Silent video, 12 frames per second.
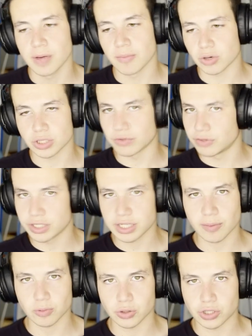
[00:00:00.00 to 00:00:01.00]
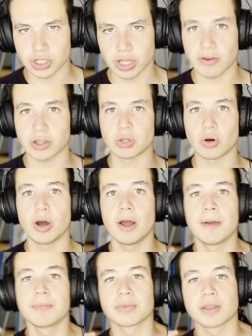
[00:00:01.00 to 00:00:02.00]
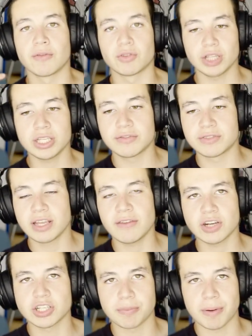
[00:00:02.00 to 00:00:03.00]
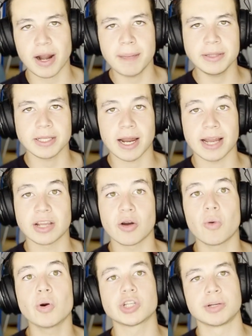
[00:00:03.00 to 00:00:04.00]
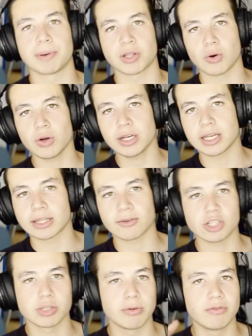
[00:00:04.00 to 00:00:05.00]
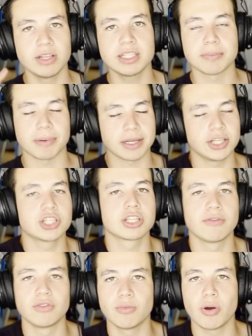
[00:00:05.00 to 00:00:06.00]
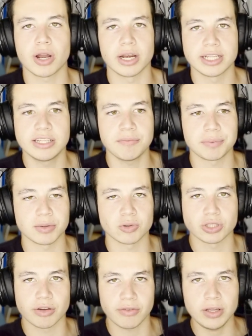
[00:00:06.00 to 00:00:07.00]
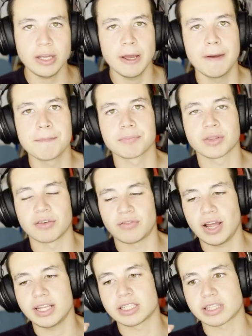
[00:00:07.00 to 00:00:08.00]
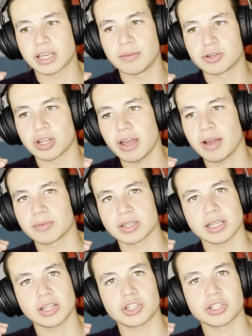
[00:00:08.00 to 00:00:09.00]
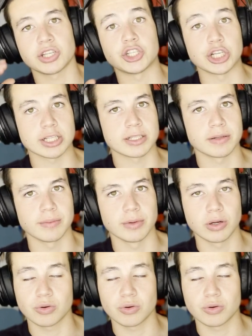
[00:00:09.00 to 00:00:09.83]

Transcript: просто вы не замкнутый человек, то вот эти все ваши параметры, они очень подходят для того, чтобы влиться практически в любой коллектив, потому что вы являетесь таким человеком достаточно честным.